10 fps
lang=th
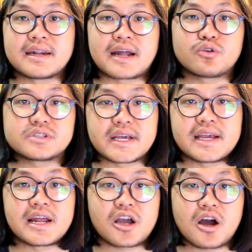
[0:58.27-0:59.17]
นักดนตรี
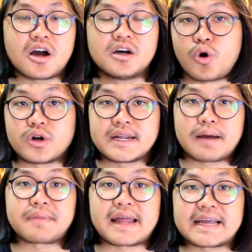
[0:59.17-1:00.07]
แล้วก็คนที่
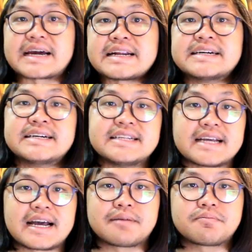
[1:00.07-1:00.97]
ทำงานกลางคืน
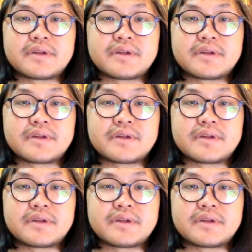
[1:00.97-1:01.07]
นะครับ